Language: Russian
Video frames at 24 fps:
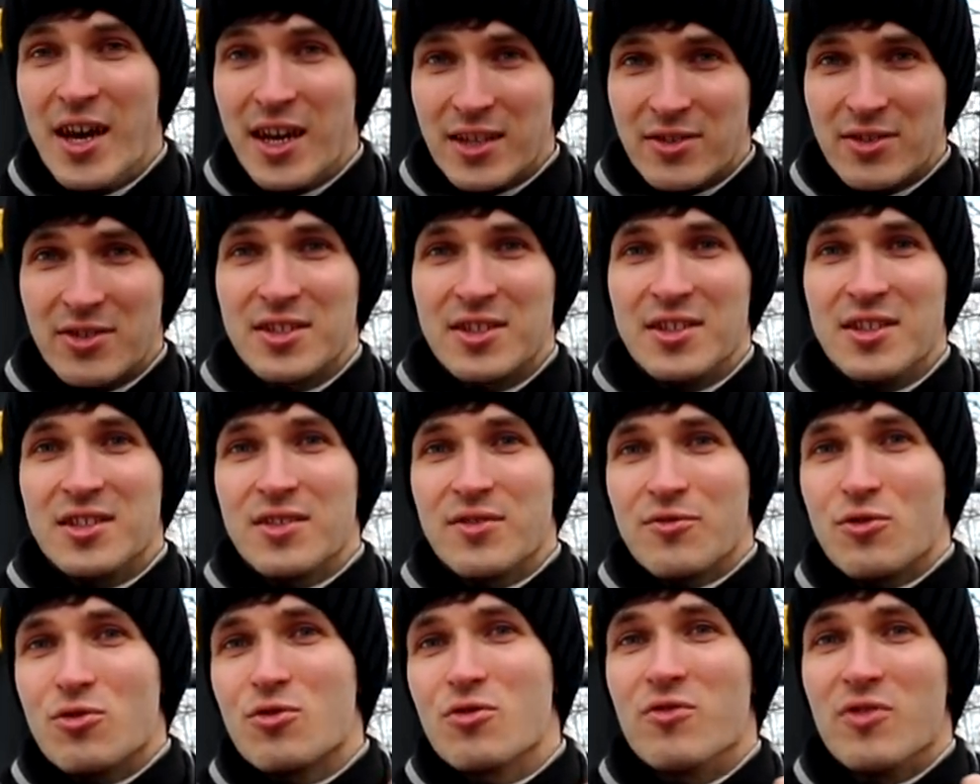Соответственно,
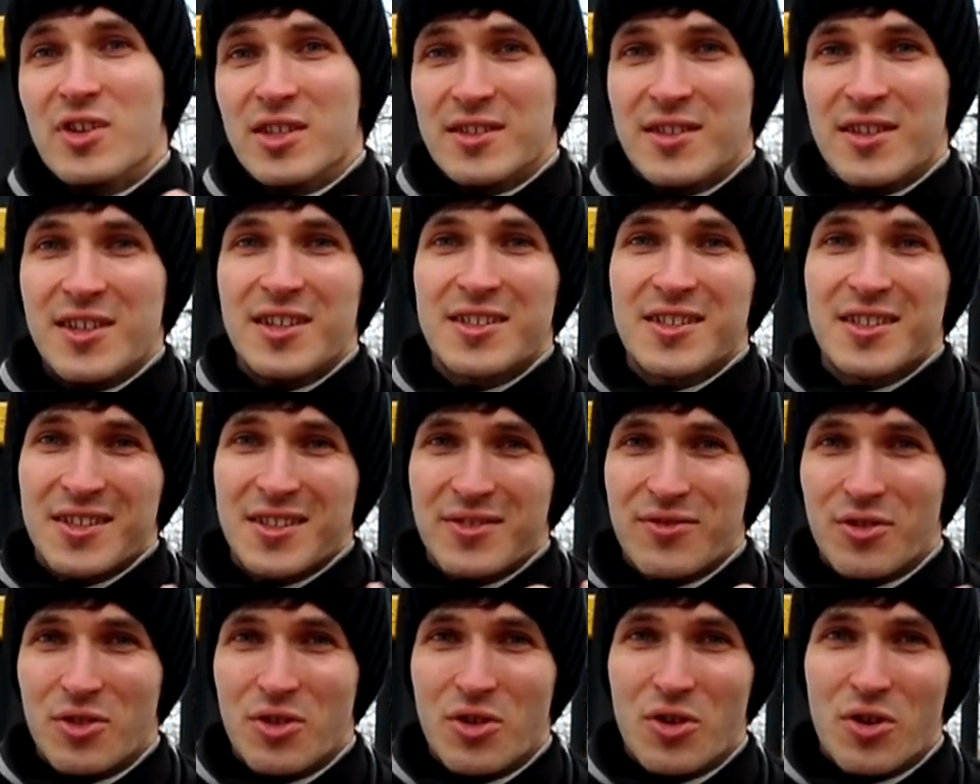если вдруг у вас резко
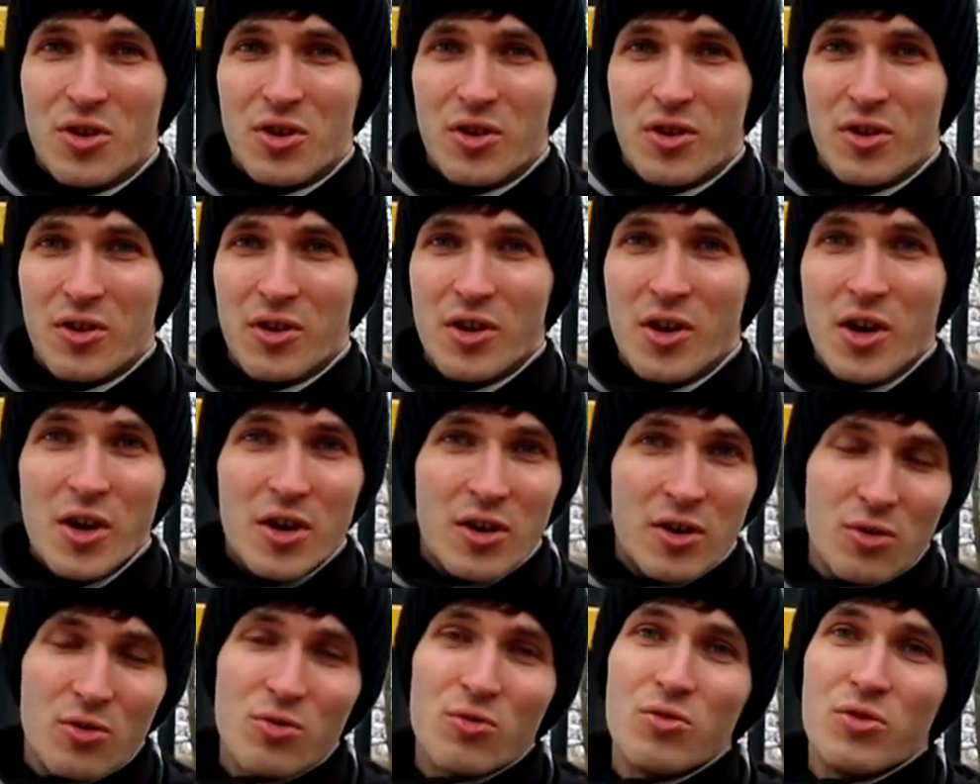свело
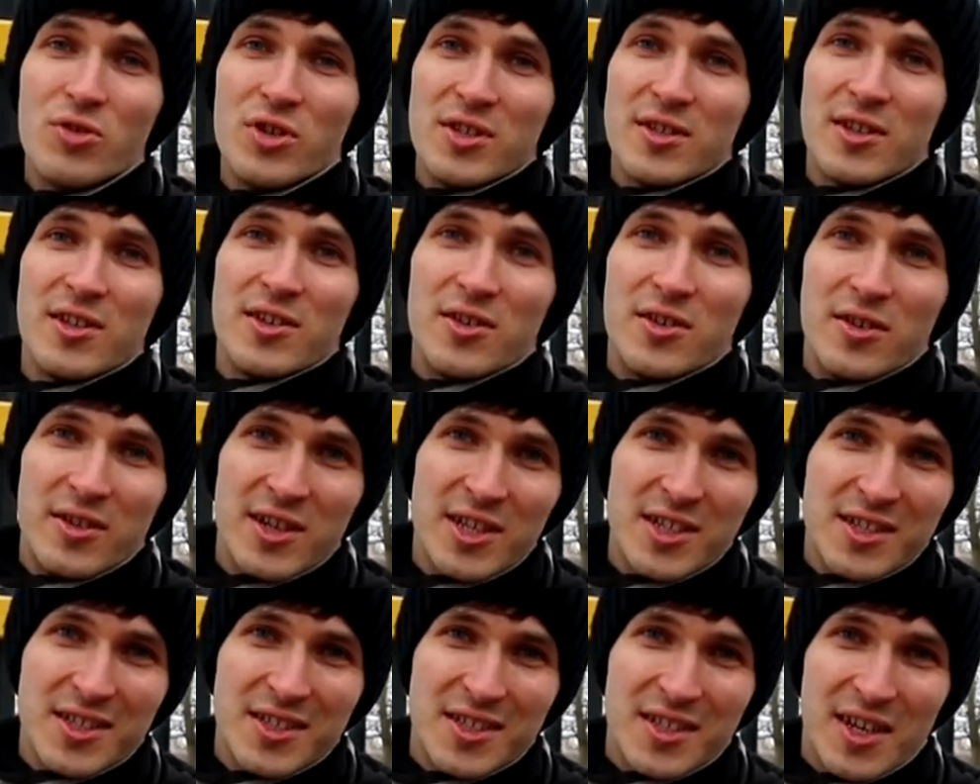руку, если
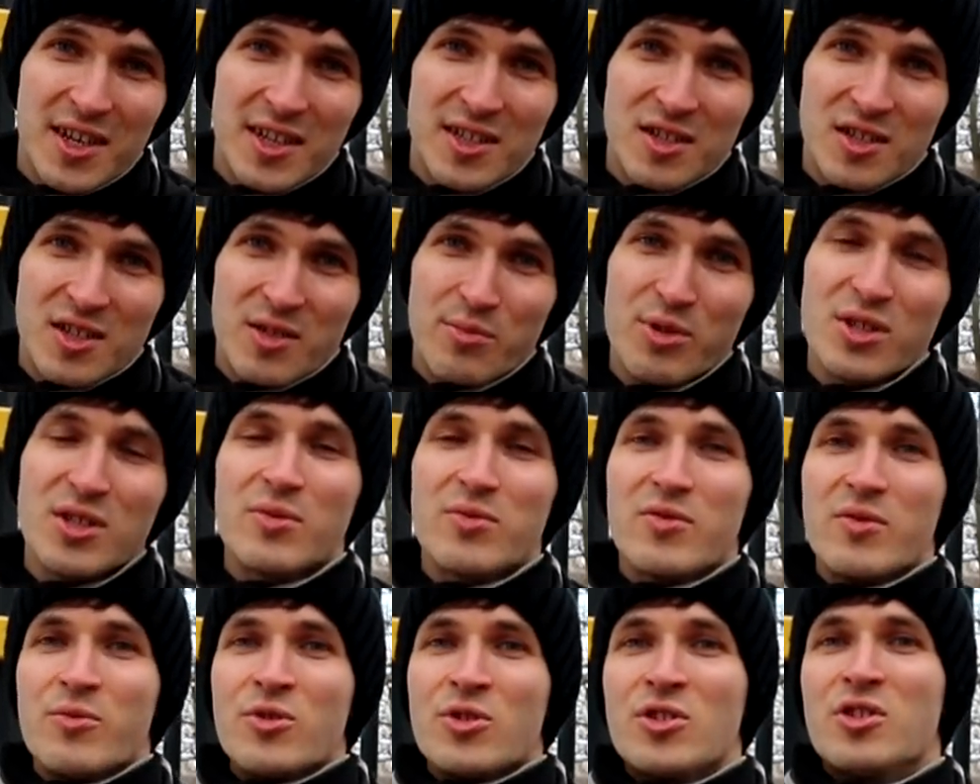резко сократился
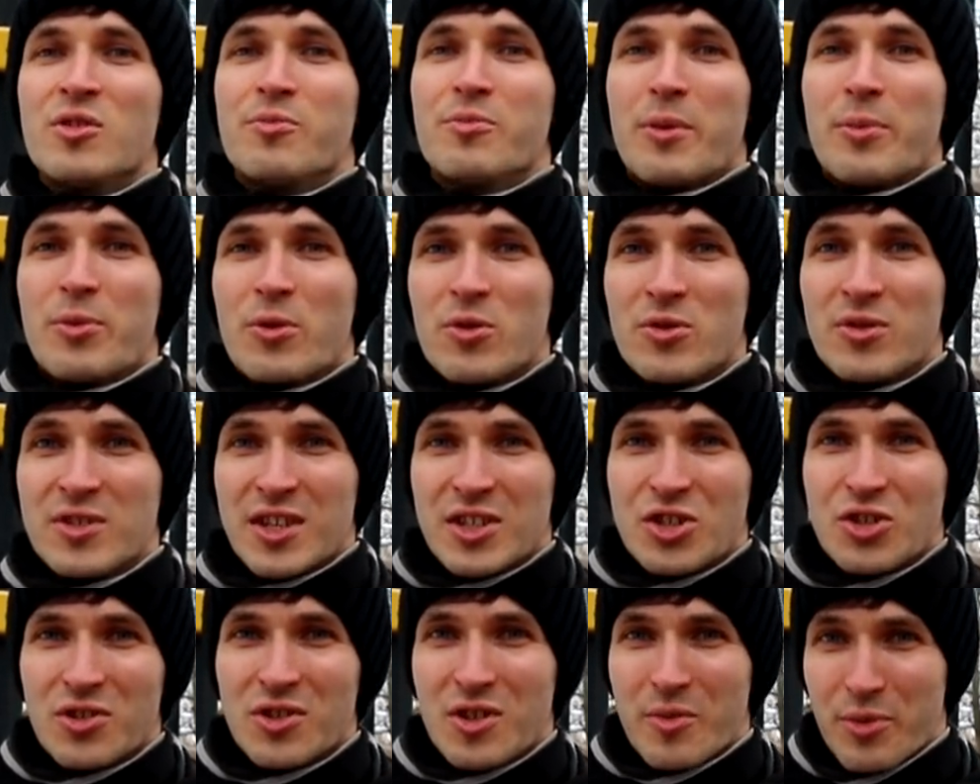бицепс, вы можете попробовать
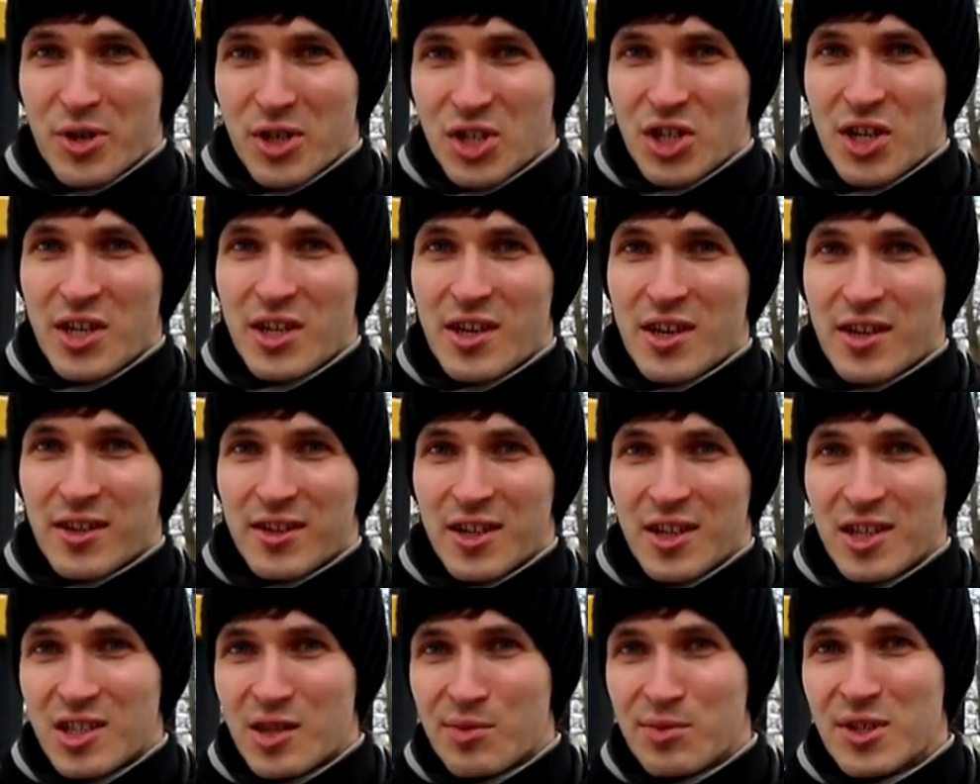за счет напряжения
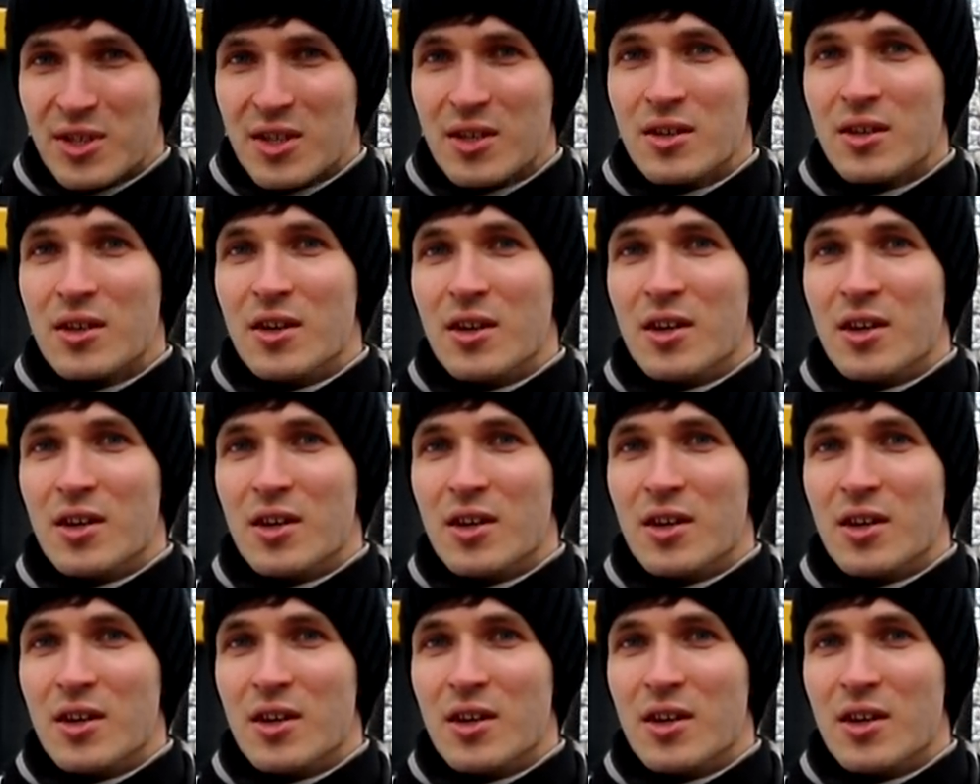трицепса,